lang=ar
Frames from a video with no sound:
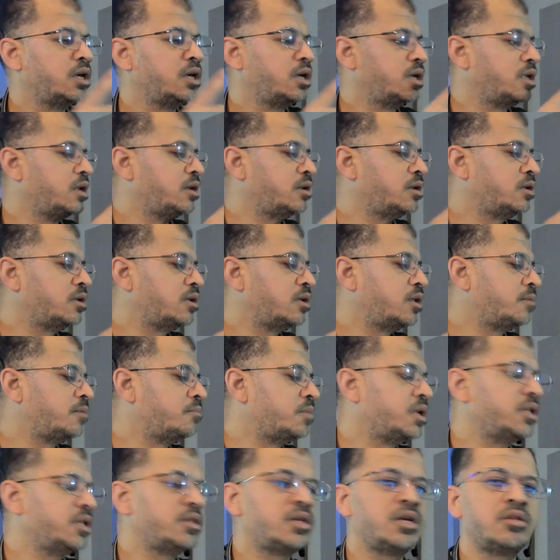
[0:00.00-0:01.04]
ان
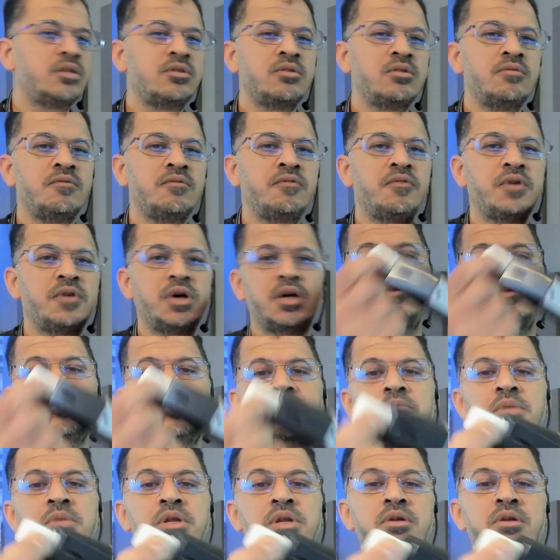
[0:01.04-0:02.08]
لما انت تنفخ
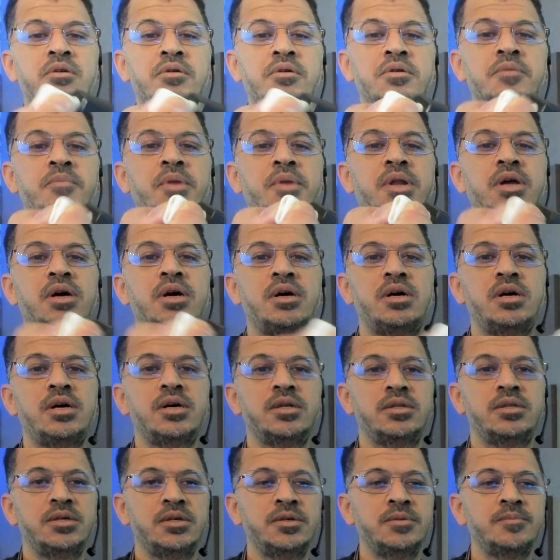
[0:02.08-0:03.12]
من الربلة
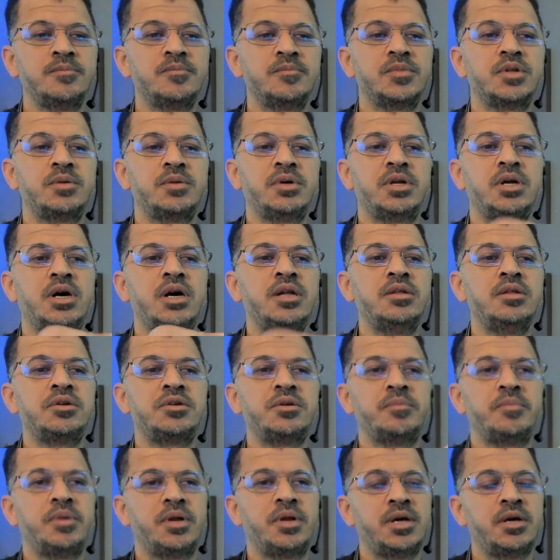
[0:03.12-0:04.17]
هذه طبعا هذه
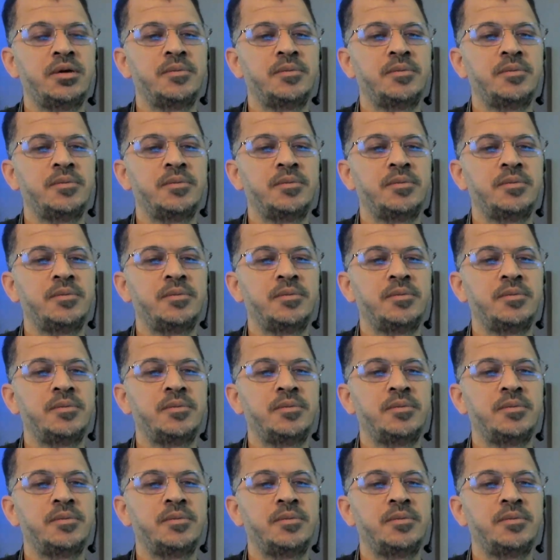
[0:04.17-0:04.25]
ربلة